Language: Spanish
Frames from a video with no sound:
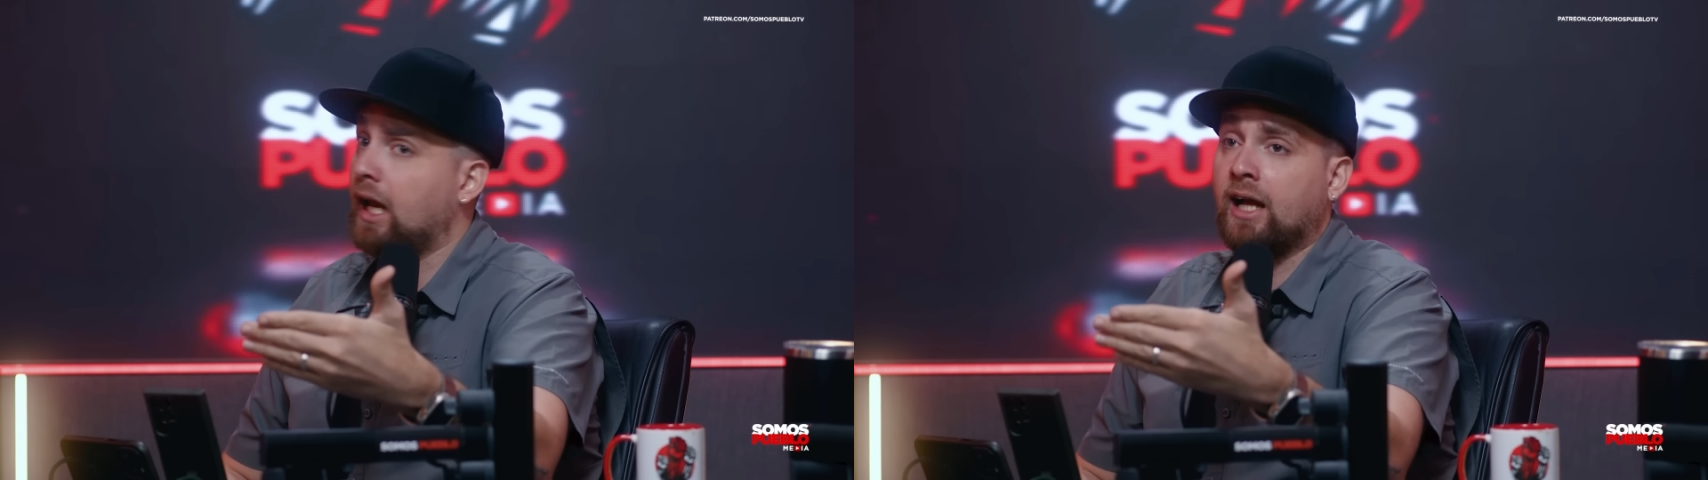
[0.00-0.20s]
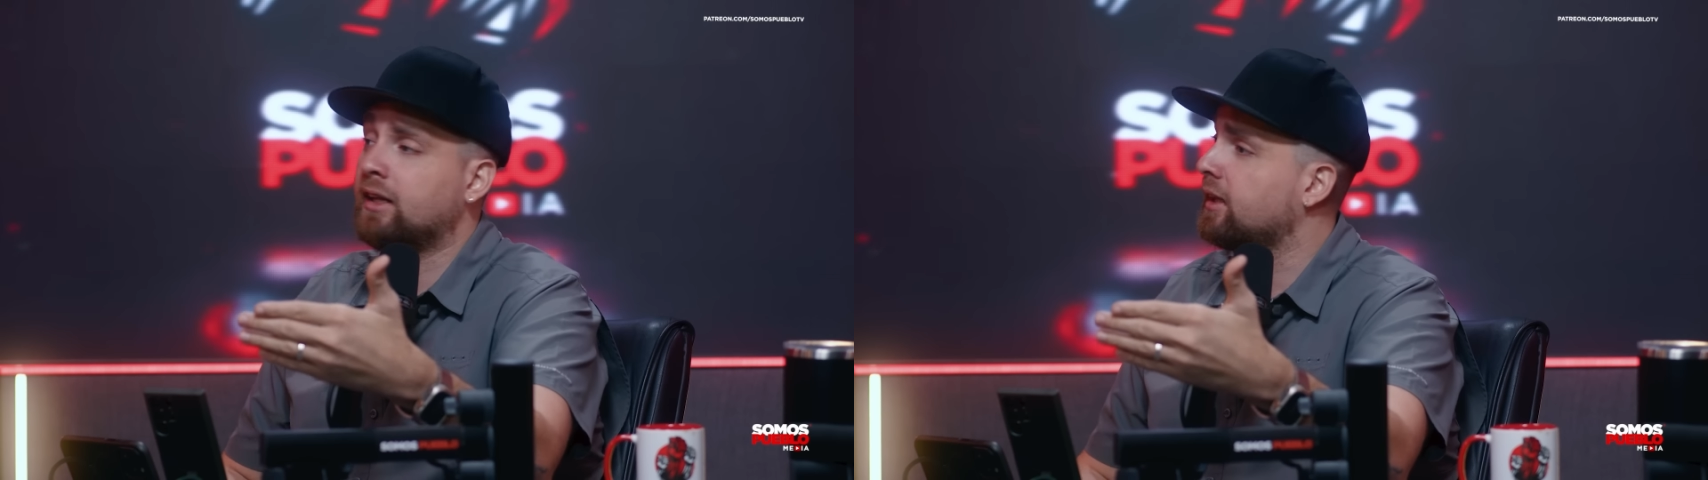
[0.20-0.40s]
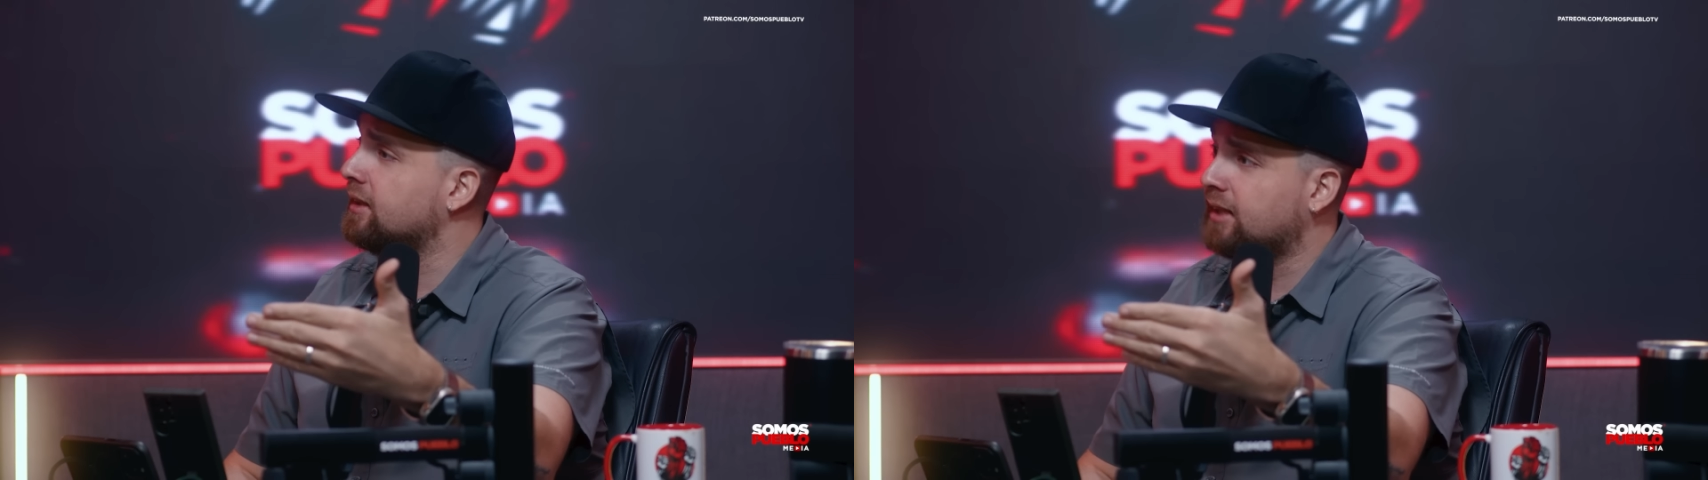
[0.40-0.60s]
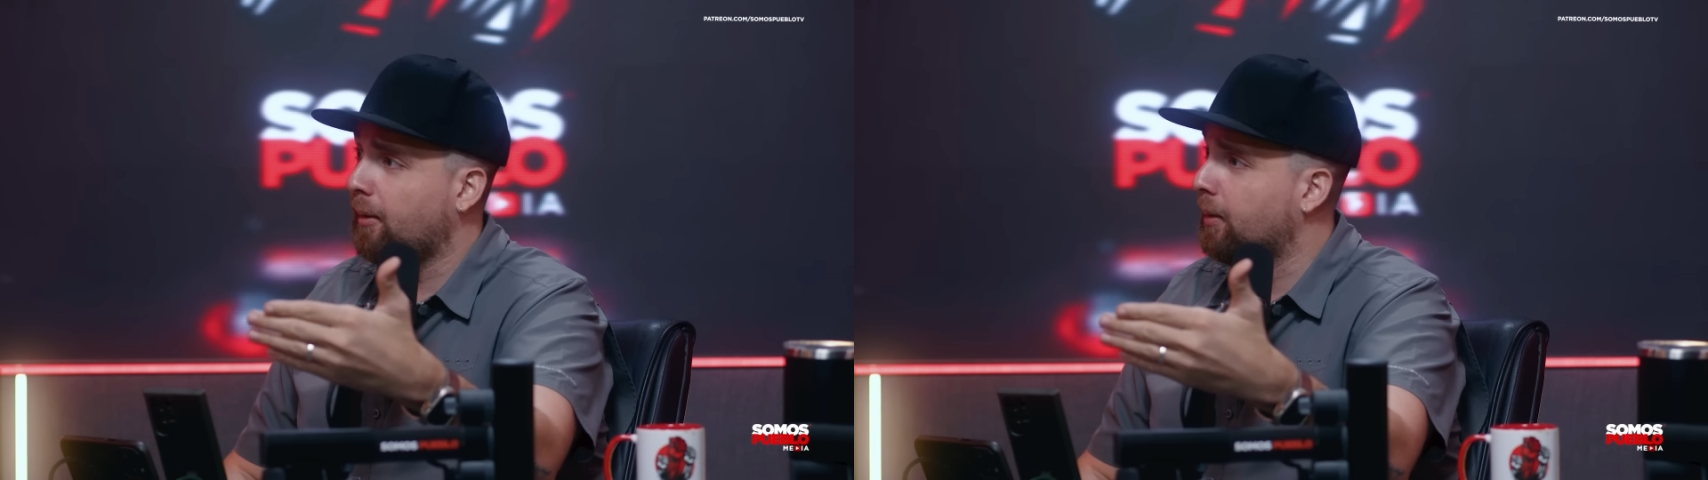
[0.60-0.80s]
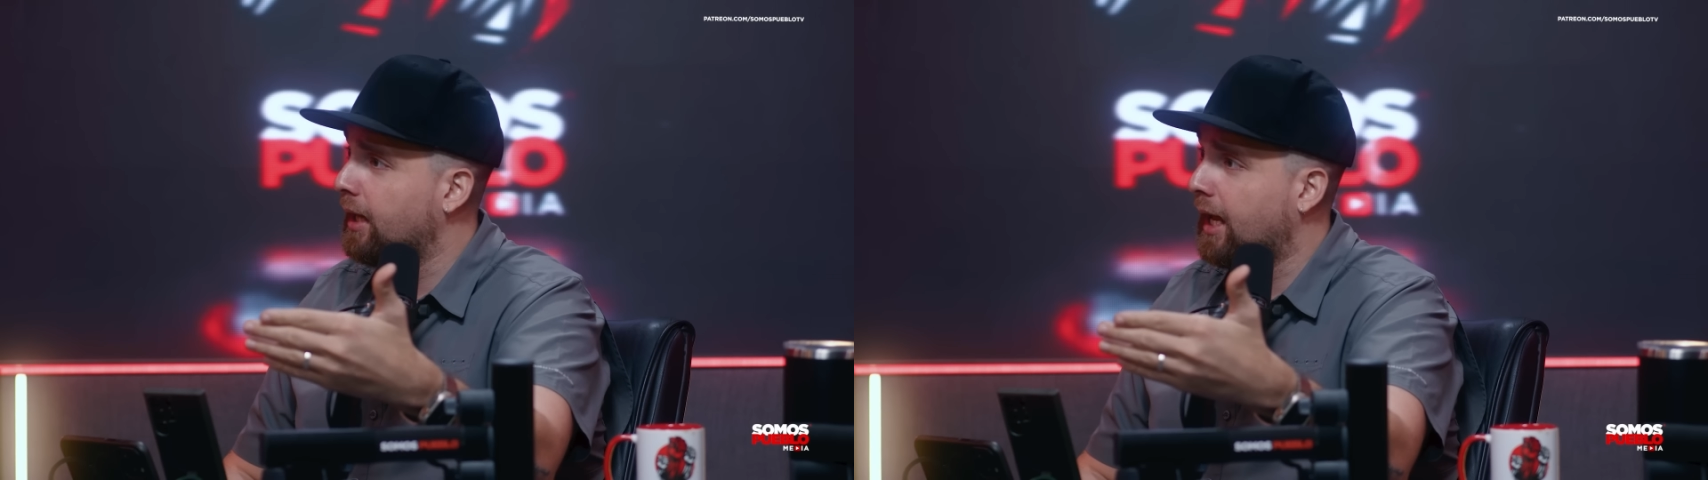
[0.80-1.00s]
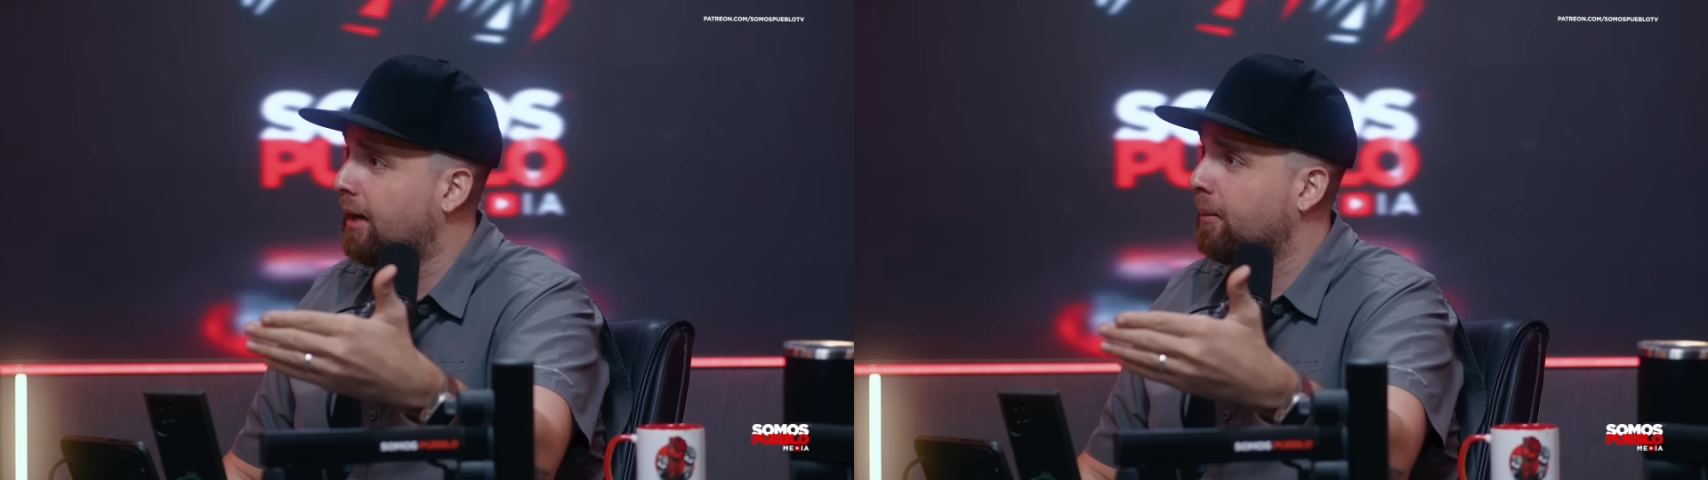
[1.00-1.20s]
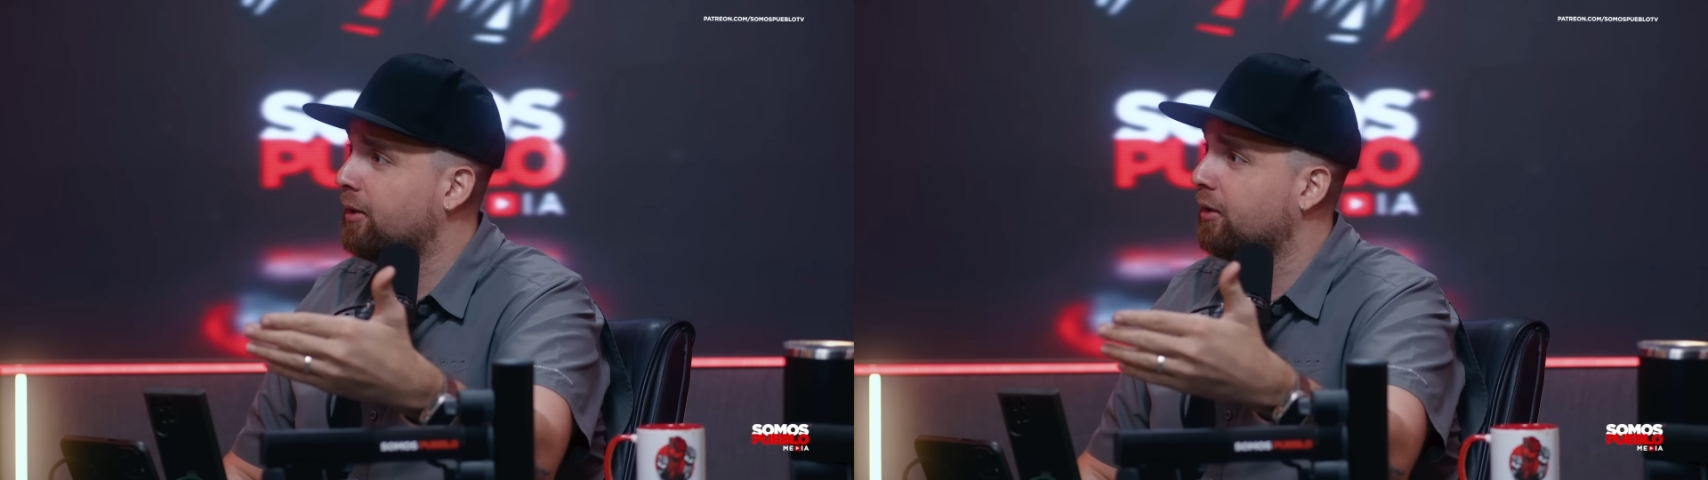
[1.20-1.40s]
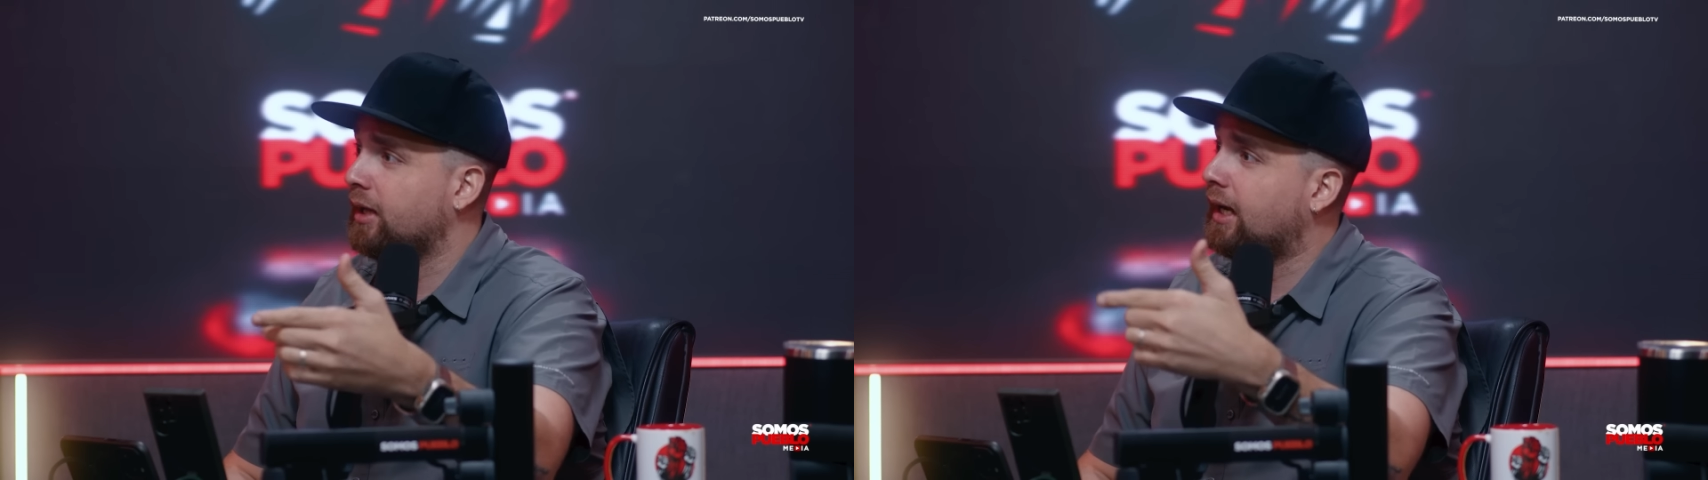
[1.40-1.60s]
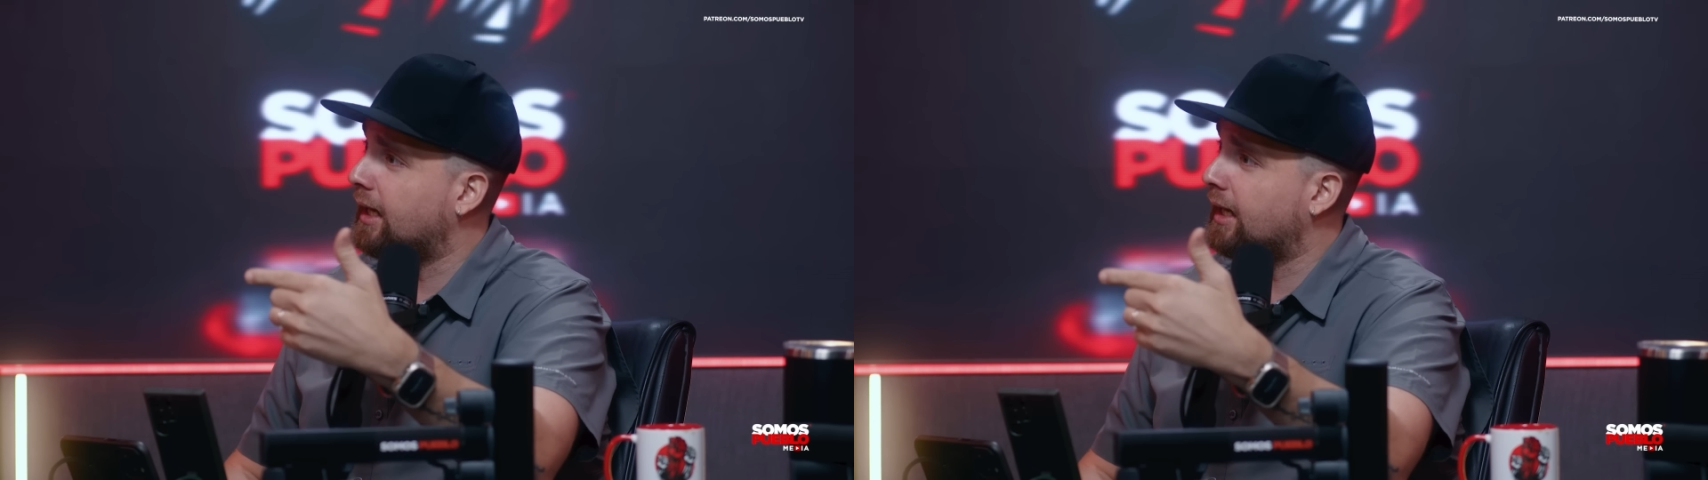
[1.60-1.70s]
La gente ni sabía, la mayoría,